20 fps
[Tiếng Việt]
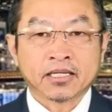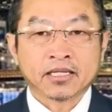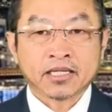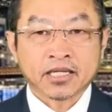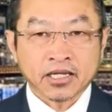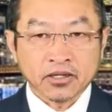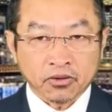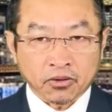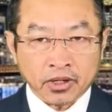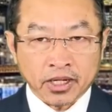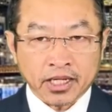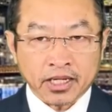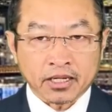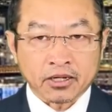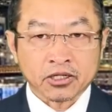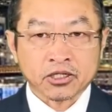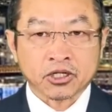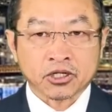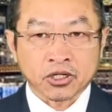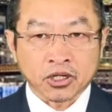thế dục hành
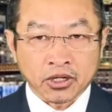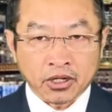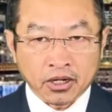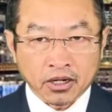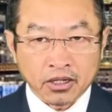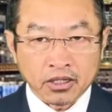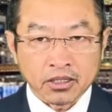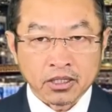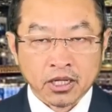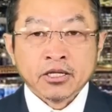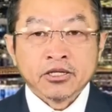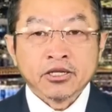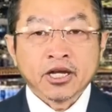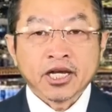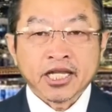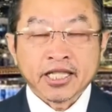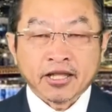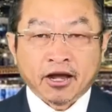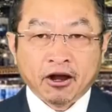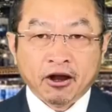có cho cho nó giờ
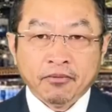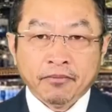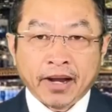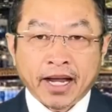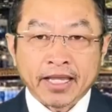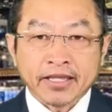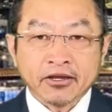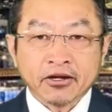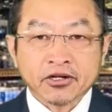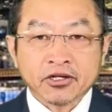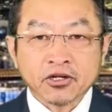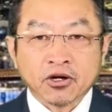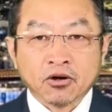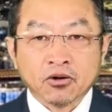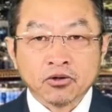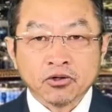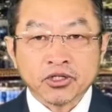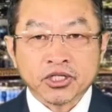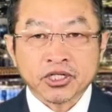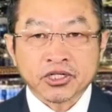lên đầu mà nhớ
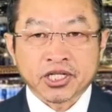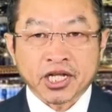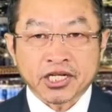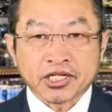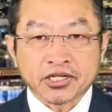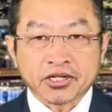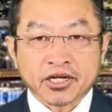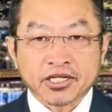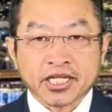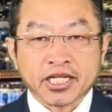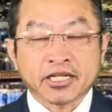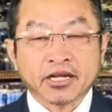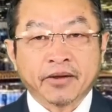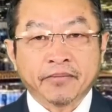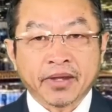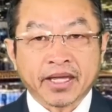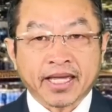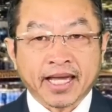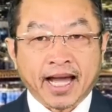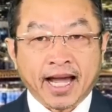trầu lúc xưa tại sao nó tới cho
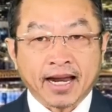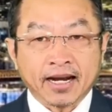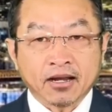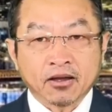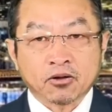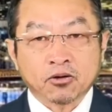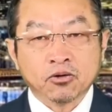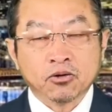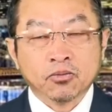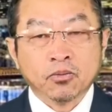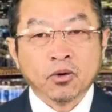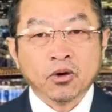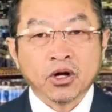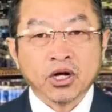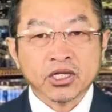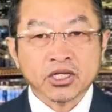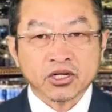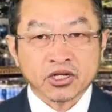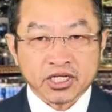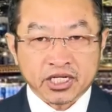America là cú
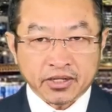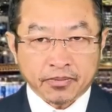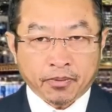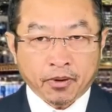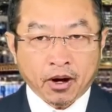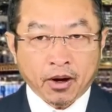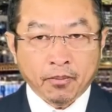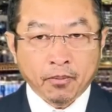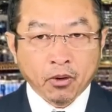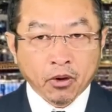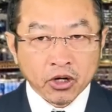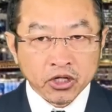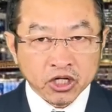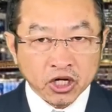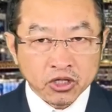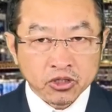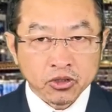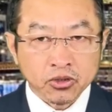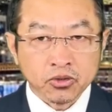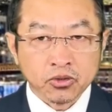mua cho triệp họ mua
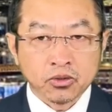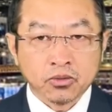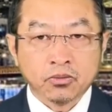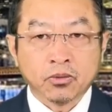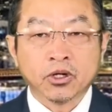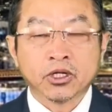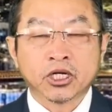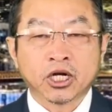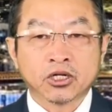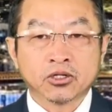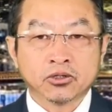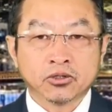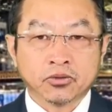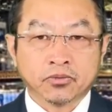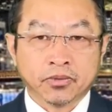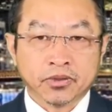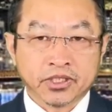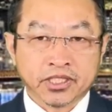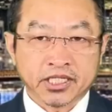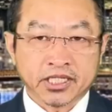cho rù mua cho rù
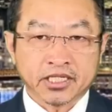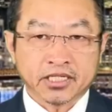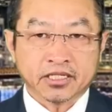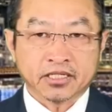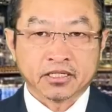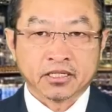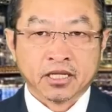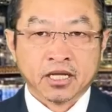muốn gì